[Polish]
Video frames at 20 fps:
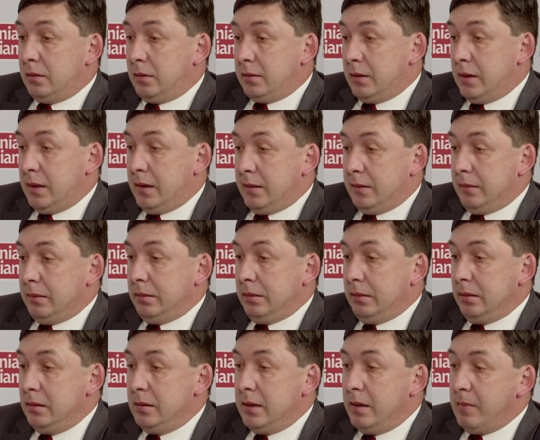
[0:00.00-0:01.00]
że
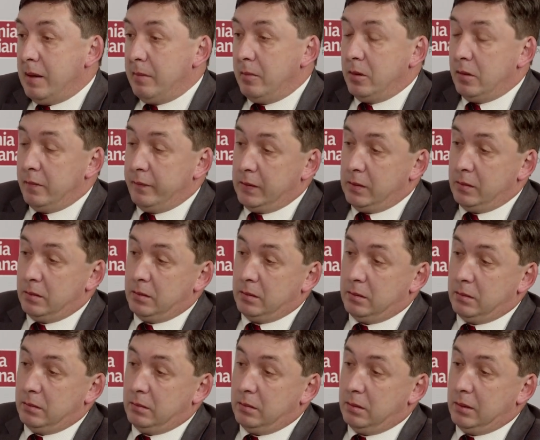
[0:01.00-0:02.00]
nie ma mowy
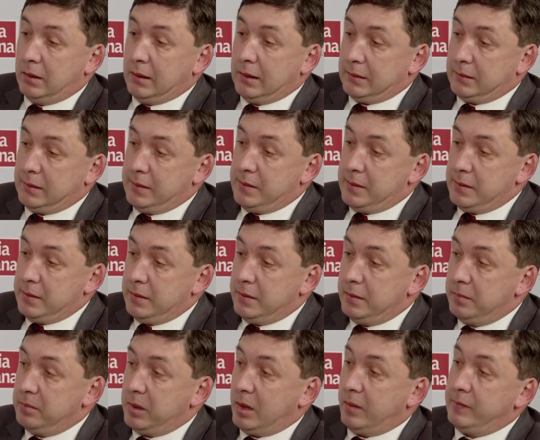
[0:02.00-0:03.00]
o
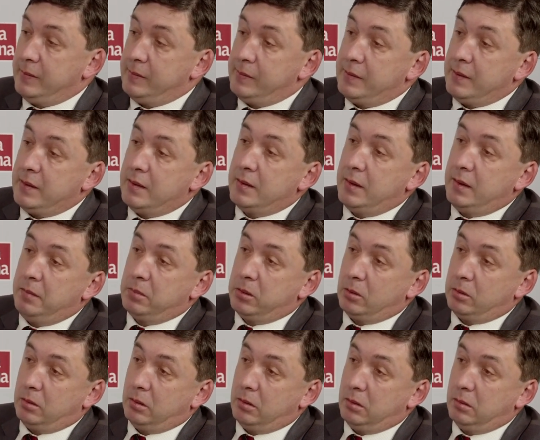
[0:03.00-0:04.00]
akcji prewencyjnej,
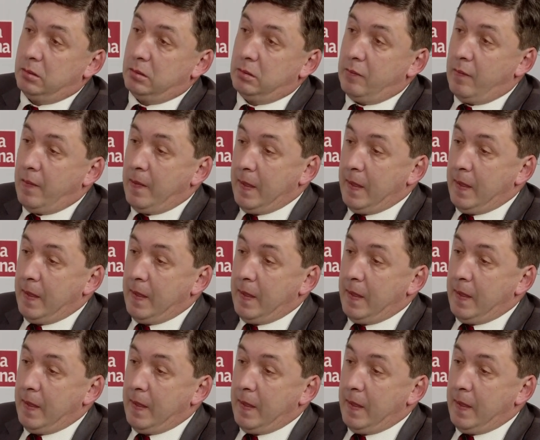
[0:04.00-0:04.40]
bo to